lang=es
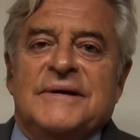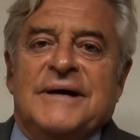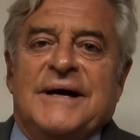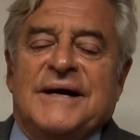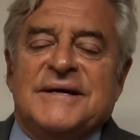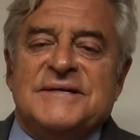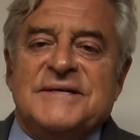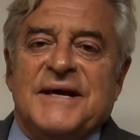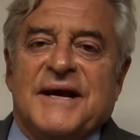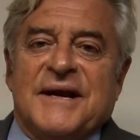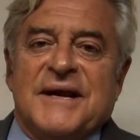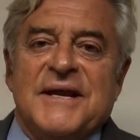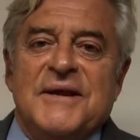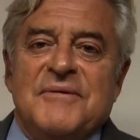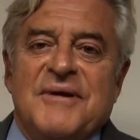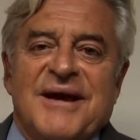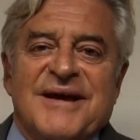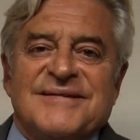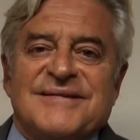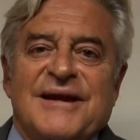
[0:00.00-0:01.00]
hacia
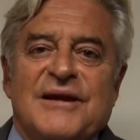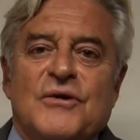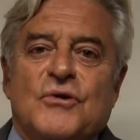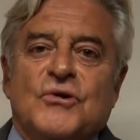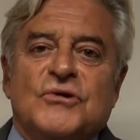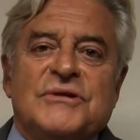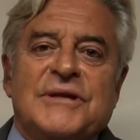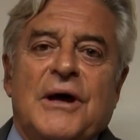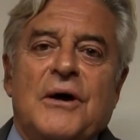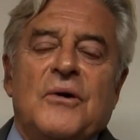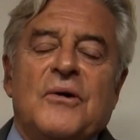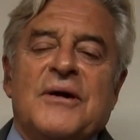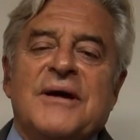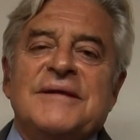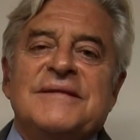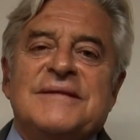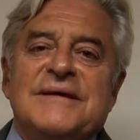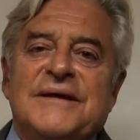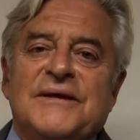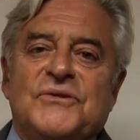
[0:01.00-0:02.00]
arriba y hacia el costado
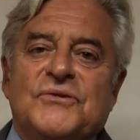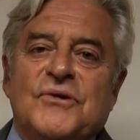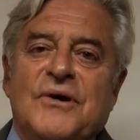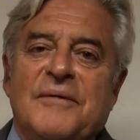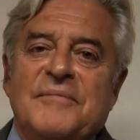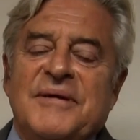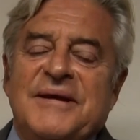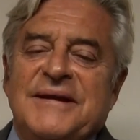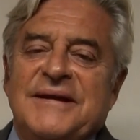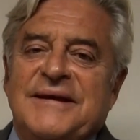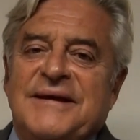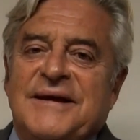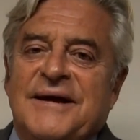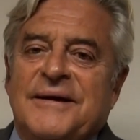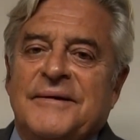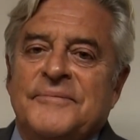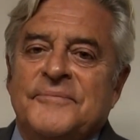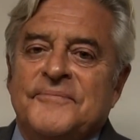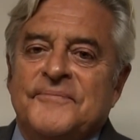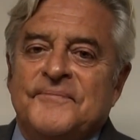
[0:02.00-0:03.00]
gente de toda
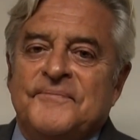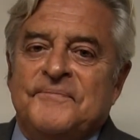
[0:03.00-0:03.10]
América